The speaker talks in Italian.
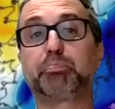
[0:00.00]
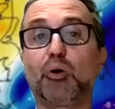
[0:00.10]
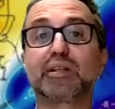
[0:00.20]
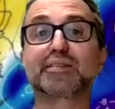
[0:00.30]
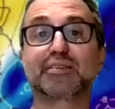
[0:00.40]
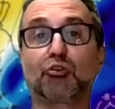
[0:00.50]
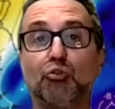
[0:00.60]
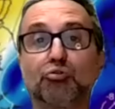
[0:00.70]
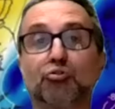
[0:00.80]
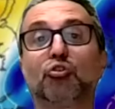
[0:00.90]
Poi il
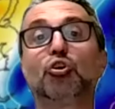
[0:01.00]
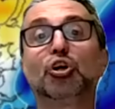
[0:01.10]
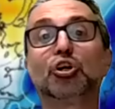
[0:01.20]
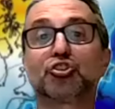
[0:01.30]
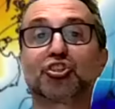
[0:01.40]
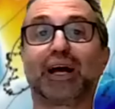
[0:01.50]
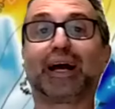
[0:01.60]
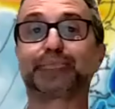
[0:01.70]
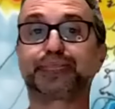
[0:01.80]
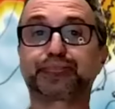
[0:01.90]
secondo
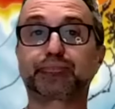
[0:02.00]
già,